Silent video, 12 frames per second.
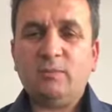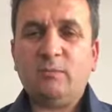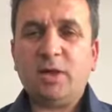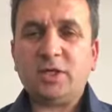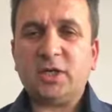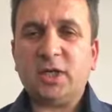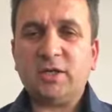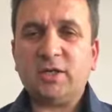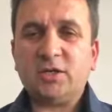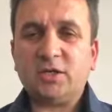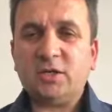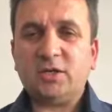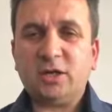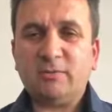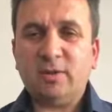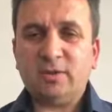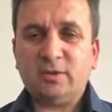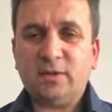başka yerde
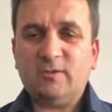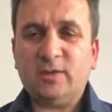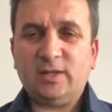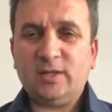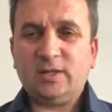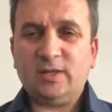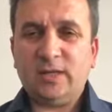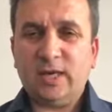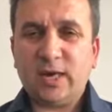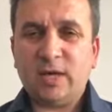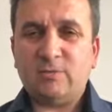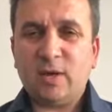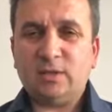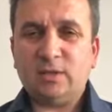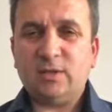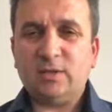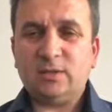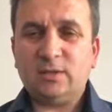çalışamaz ifadesi yer
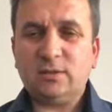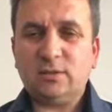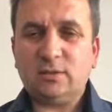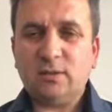almaktadır